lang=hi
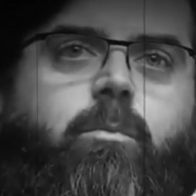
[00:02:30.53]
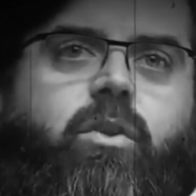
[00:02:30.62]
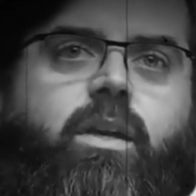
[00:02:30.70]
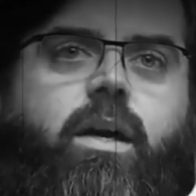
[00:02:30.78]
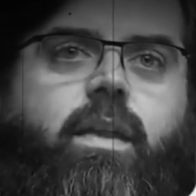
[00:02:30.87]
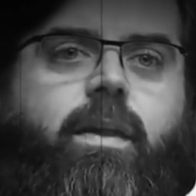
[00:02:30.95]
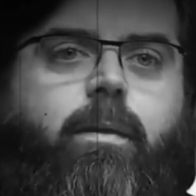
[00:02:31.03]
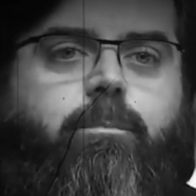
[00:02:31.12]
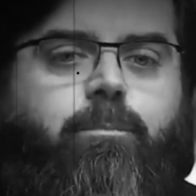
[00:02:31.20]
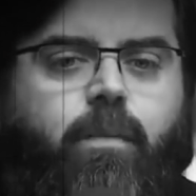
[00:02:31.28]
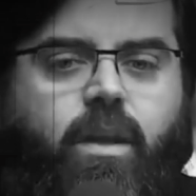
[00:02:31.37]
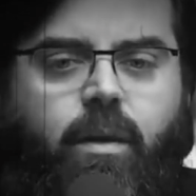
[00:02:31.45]
मुझे याद है
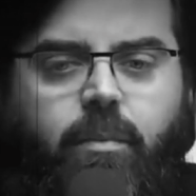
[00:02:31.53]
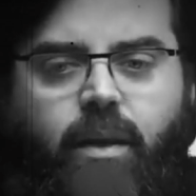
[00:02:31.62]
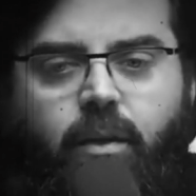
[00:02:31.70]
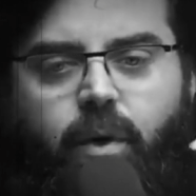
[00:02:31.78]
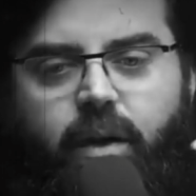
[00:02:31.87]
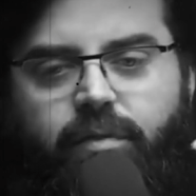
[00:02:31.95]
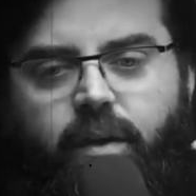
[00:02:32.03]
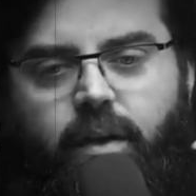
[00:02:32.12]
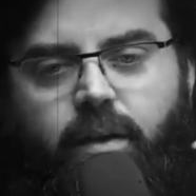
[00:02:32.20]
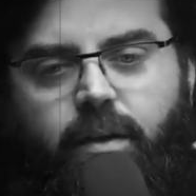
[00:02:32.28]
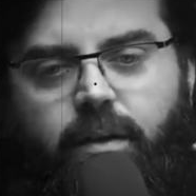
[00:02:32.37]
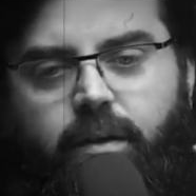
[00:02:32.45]
कि मेरी वाइफ का
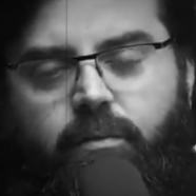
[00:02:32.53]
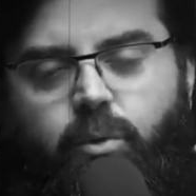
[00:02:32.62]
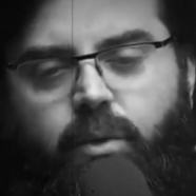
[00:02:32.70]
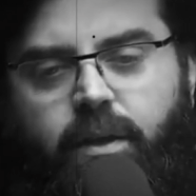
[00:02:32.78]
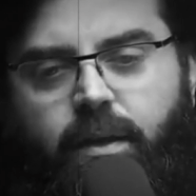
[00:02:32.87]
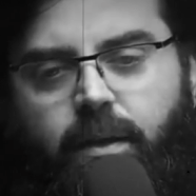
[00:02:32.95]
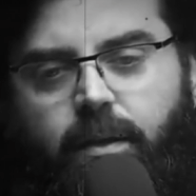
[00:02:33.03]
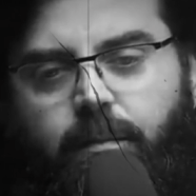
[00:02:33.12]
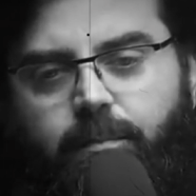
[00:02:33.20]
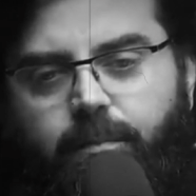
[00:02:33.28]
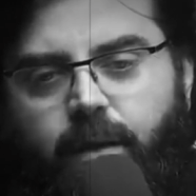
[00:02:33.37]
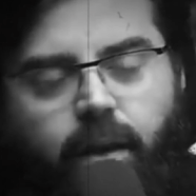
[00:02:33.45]
ना वो था
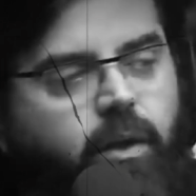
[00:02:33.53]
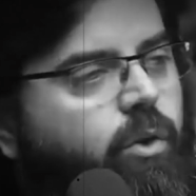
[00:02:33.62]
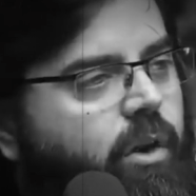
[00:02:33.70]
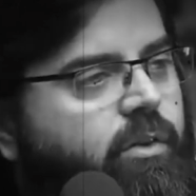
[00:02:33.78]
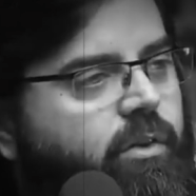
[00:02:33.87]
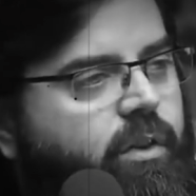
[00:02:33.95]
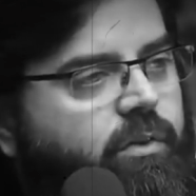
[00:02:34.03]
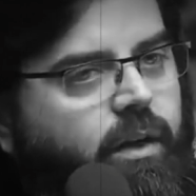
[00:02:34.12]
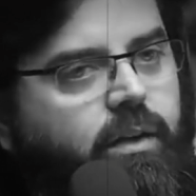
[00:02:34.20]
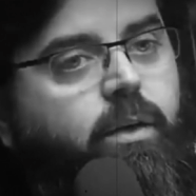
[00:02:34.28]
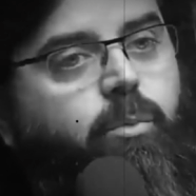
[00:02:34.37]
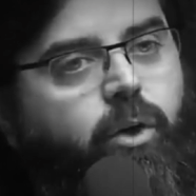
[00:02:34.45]
गायनाकोलॉजिस्ट के
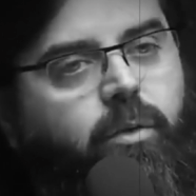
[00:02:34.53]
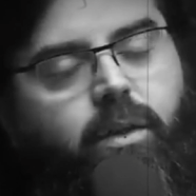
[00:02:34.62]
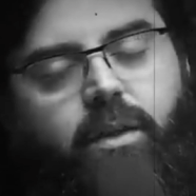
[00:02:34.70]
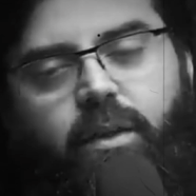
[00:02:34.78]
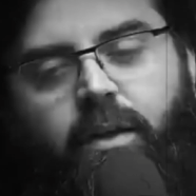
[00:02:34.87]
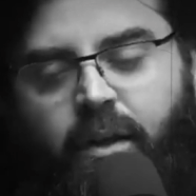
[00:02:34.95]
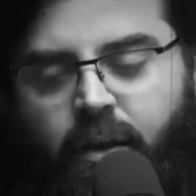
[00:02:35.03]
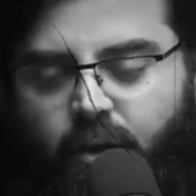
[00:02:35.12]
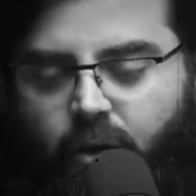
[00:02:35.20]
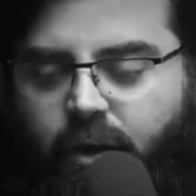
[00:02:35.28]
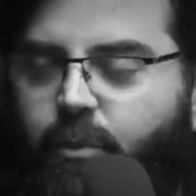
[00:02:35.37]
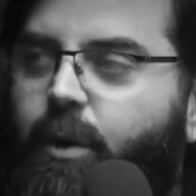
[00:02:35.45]
साथ ना अपॉइंटमेंट थी
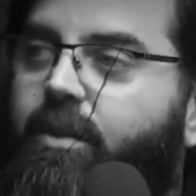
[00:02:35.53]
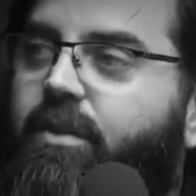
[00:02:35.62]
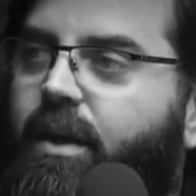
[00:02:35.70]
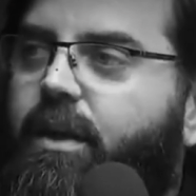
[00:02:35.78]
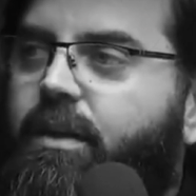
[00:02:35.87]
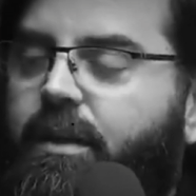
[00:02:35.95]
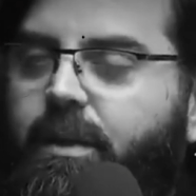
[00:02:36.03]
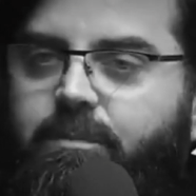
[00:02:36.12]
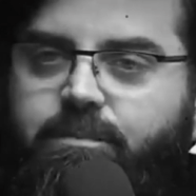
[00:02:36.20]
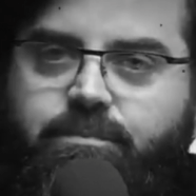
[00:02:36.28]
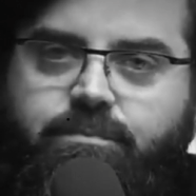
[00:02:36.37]
और ये वेंसडे का दिन है